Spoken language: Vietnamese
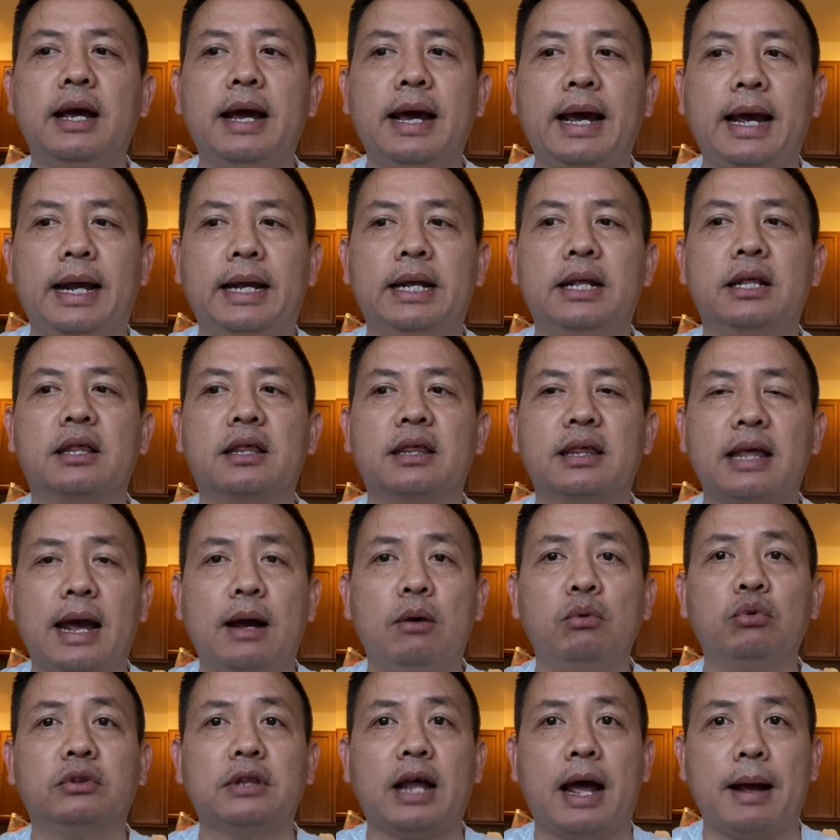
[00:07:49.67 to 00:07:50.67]
hai
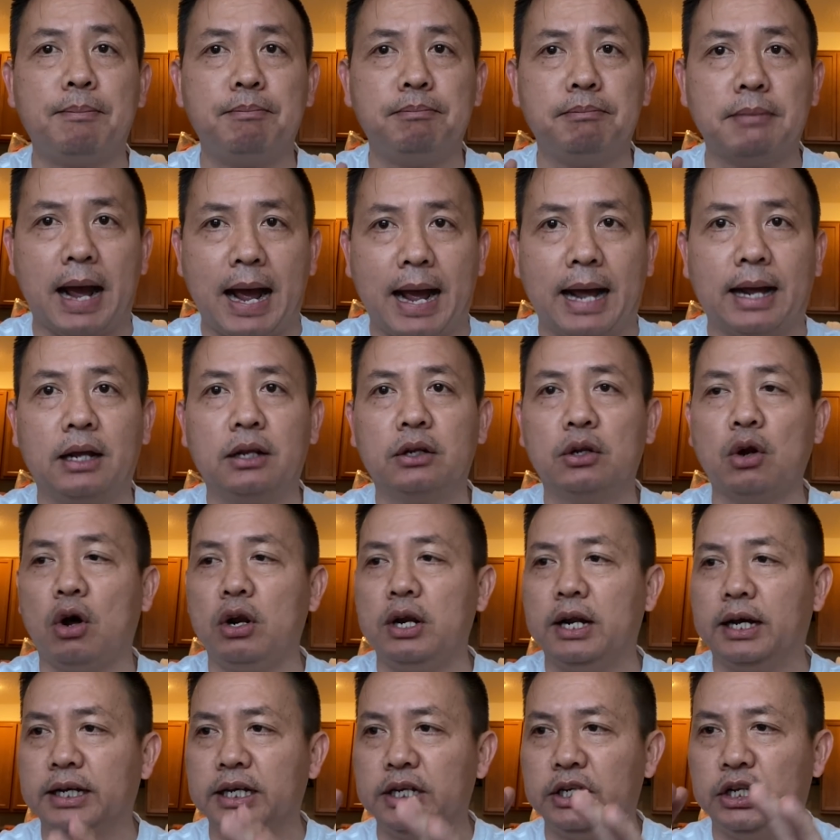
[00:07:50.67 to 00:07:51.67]
sáu tám ba. Đó
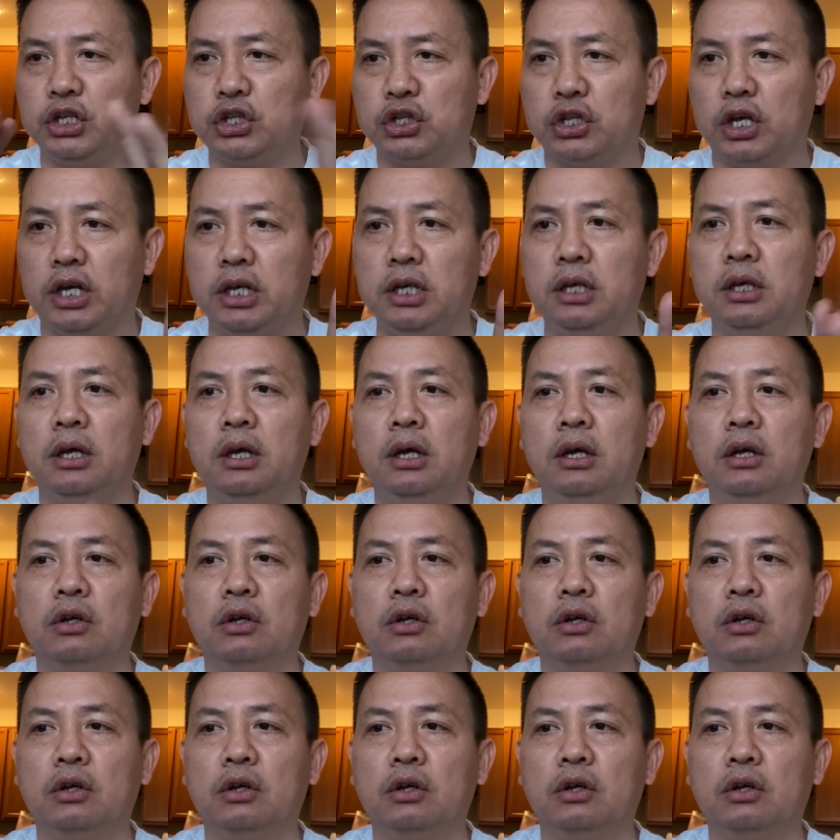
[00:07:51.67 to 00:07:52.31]
là cái địa chỉ.